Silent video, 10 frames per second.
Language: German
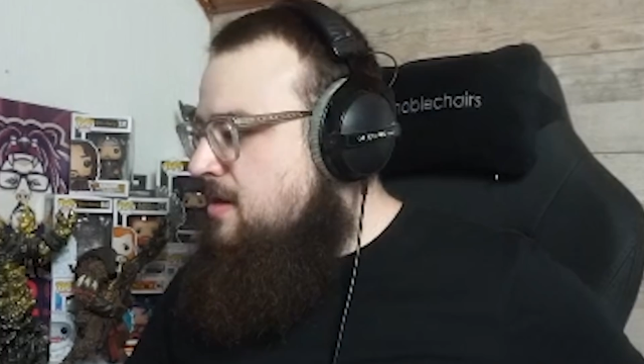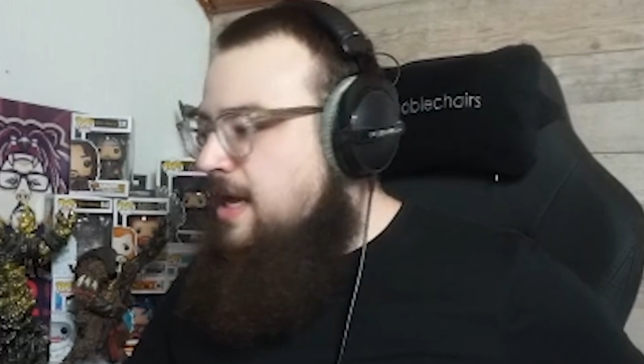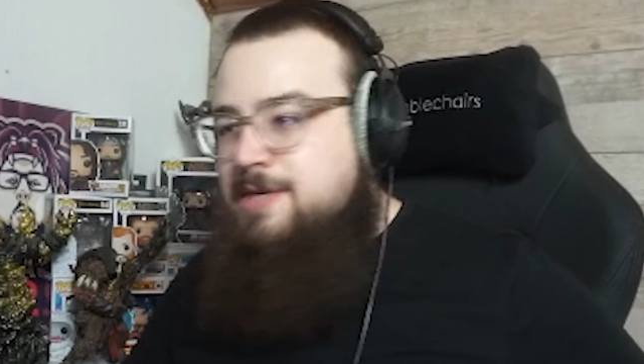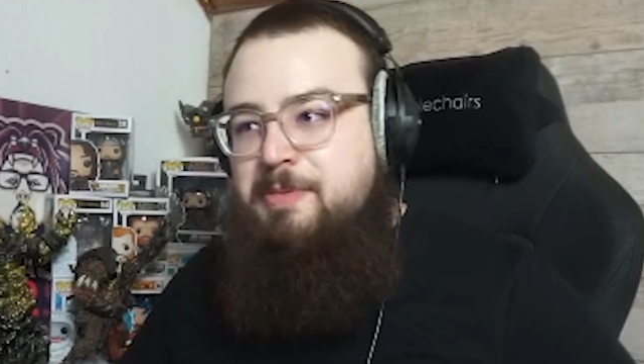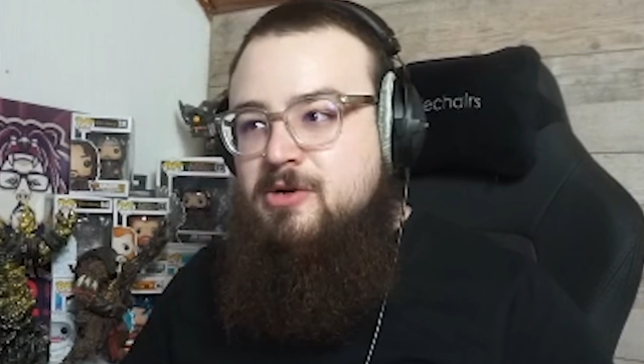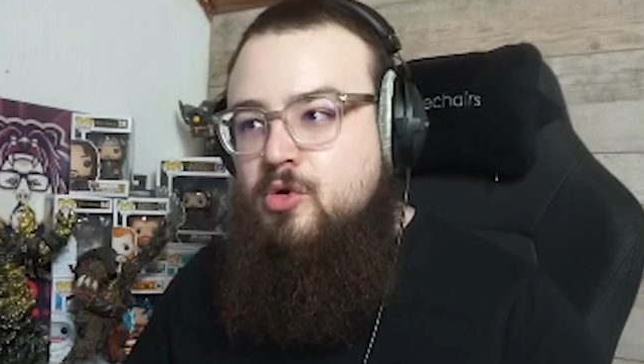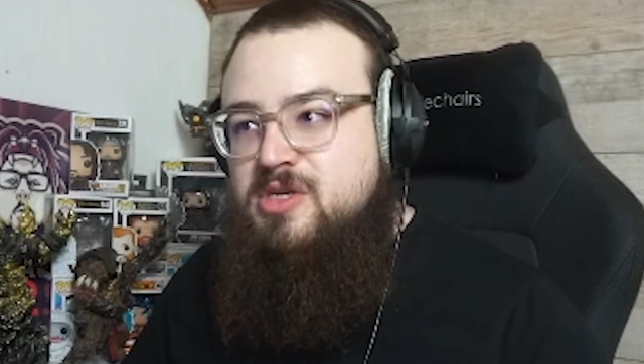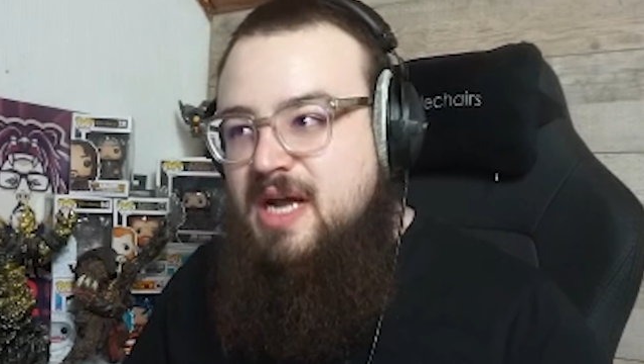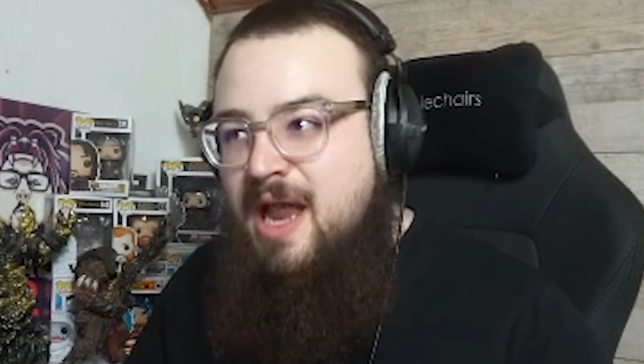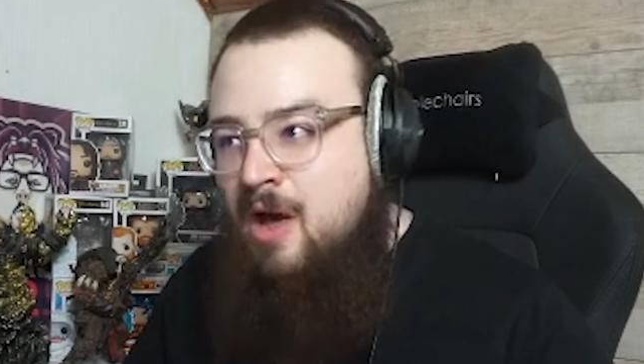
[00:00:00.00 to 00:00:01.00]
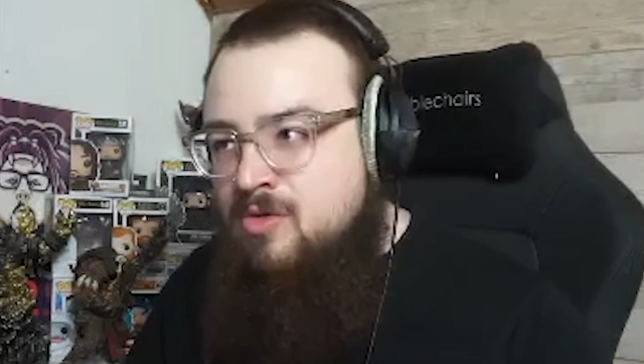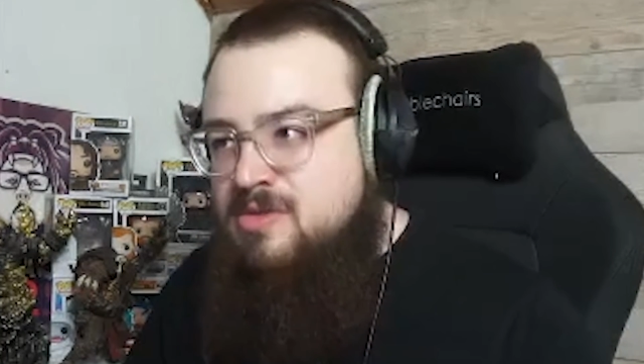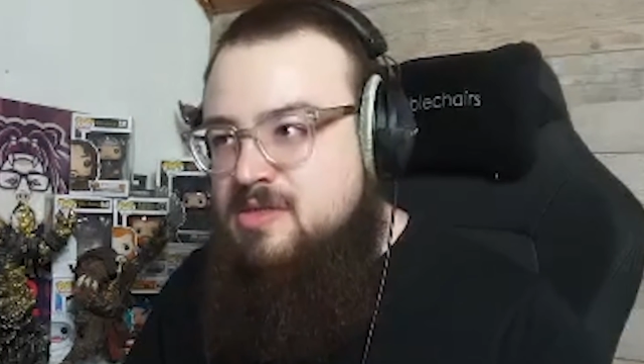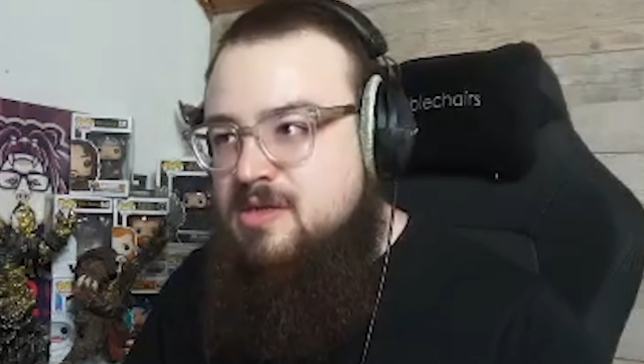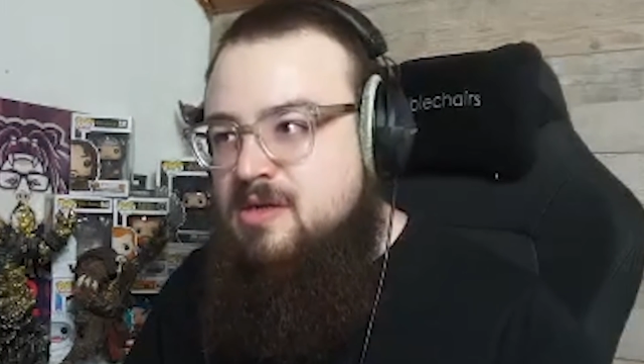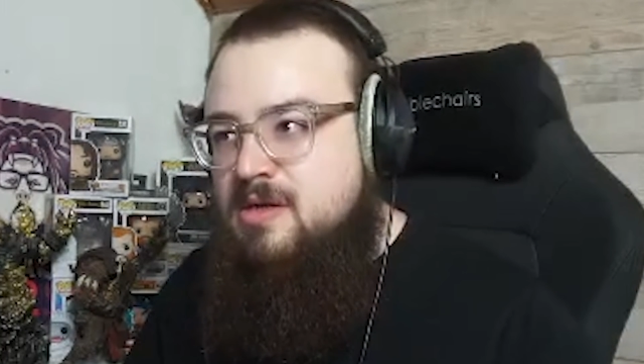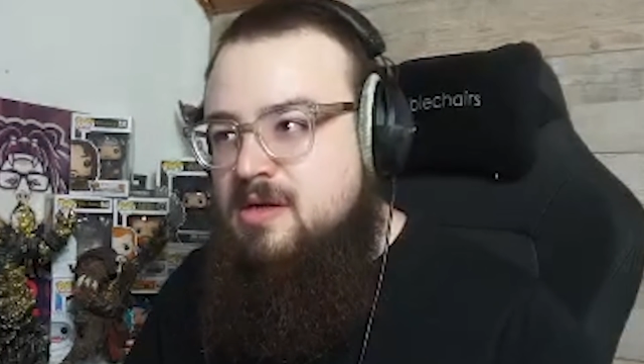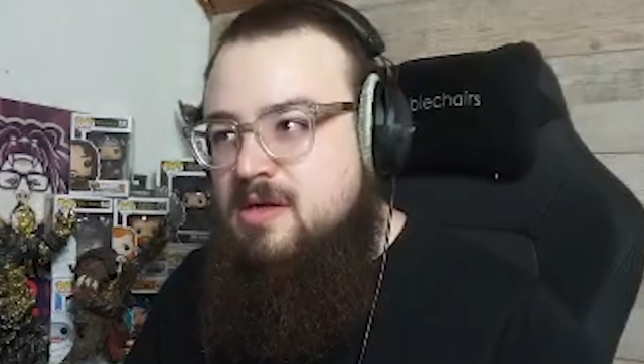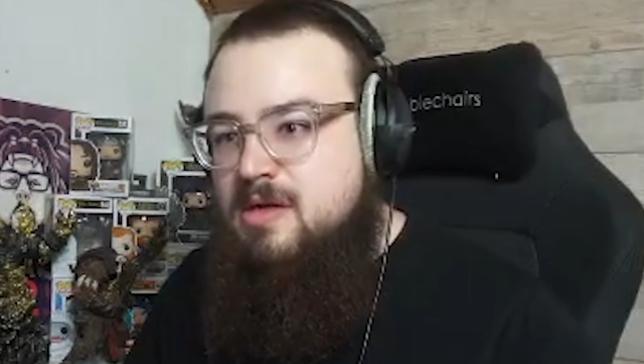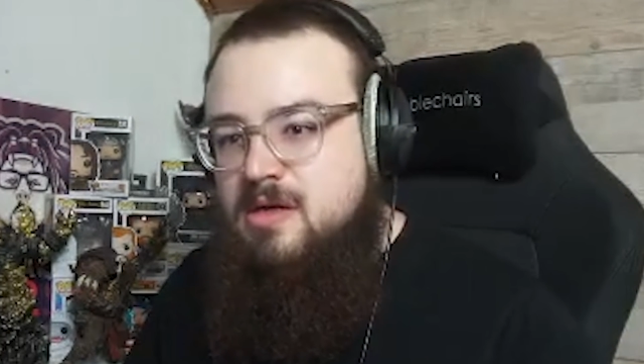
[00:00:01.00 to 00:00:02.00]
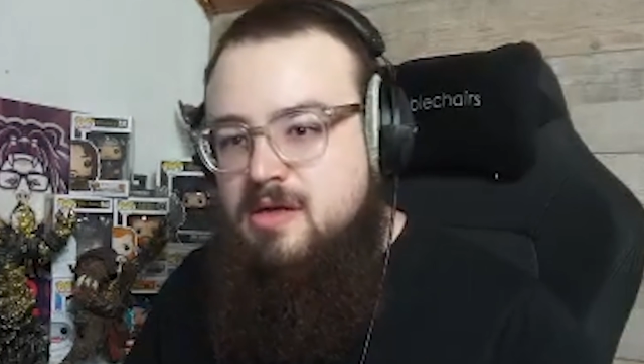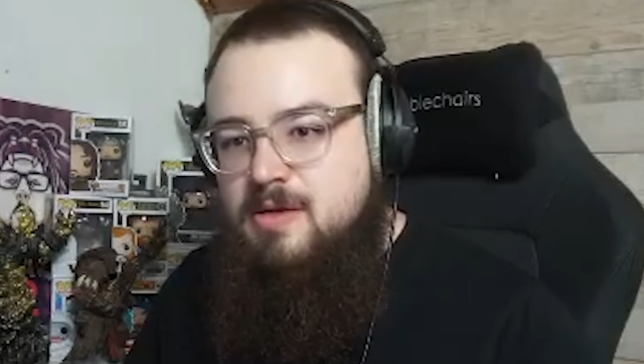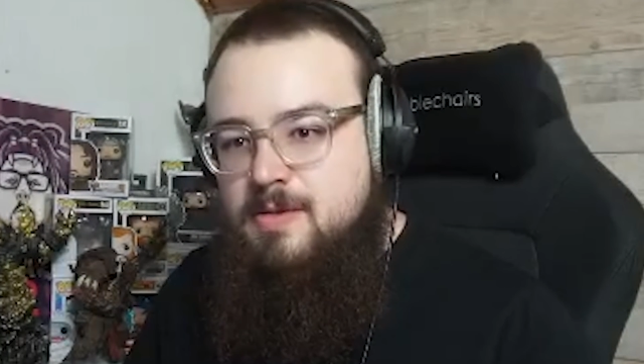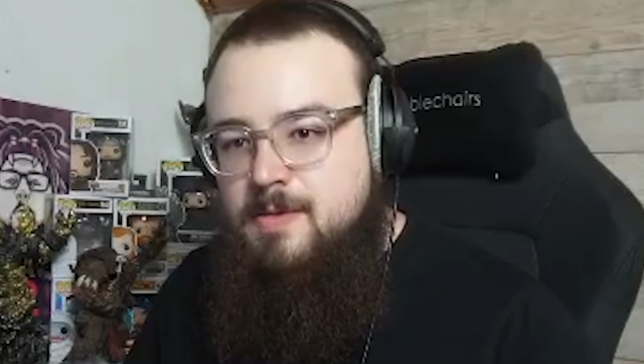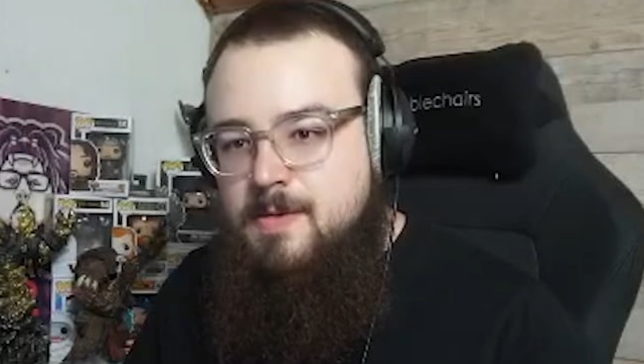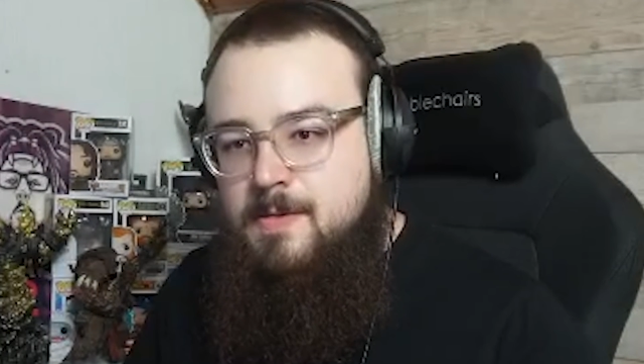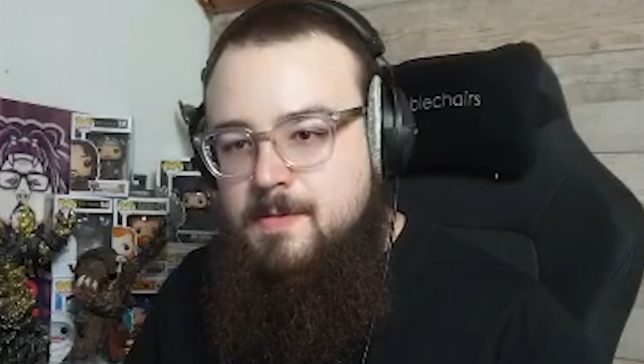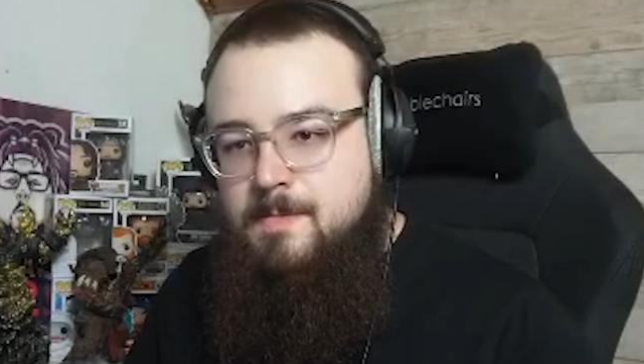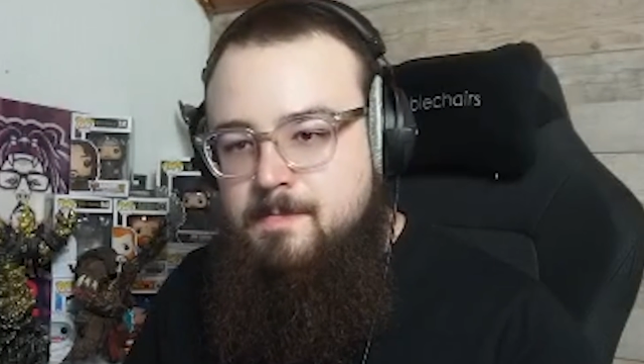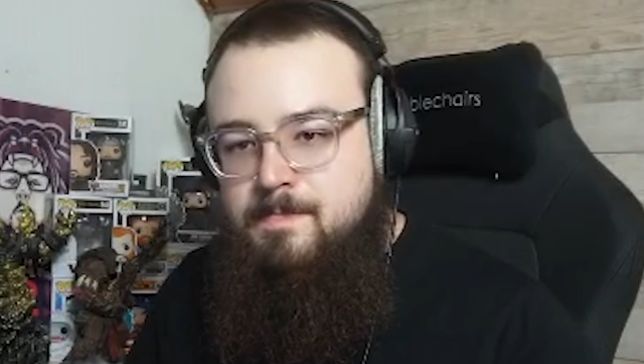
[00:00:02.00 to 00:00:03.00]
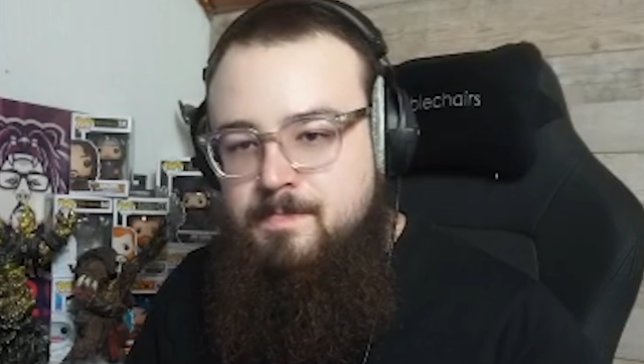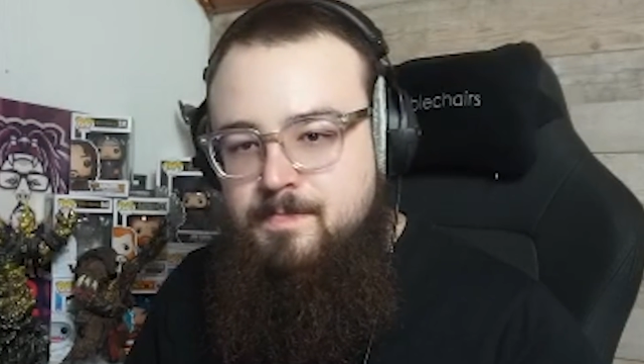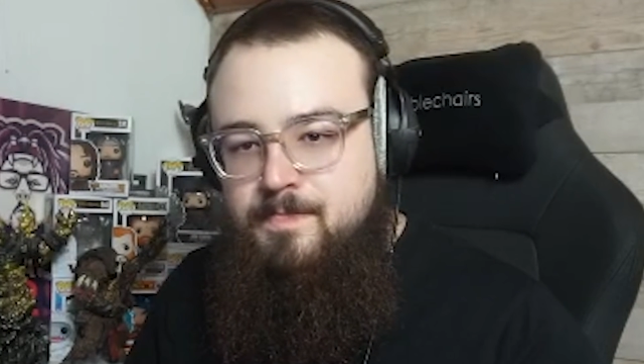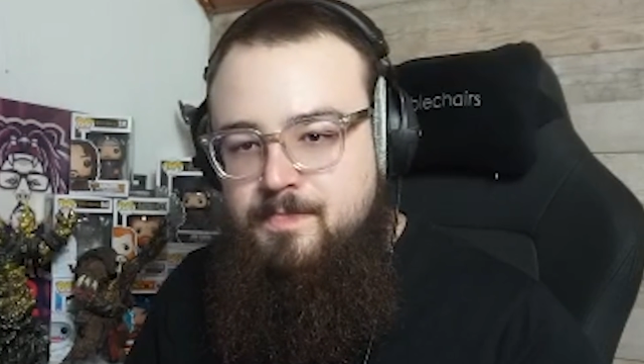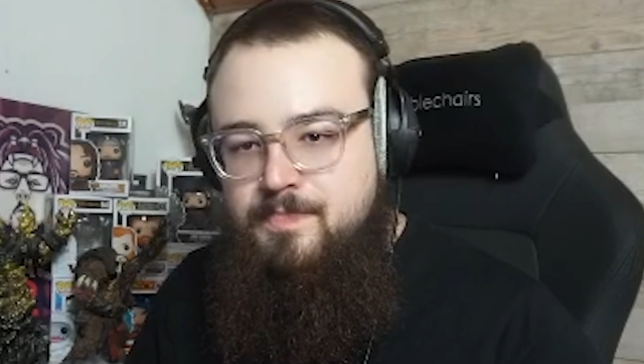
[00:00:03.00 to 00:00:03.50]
ich bin gut gelaunt. Was ich scheiße auf die Leute.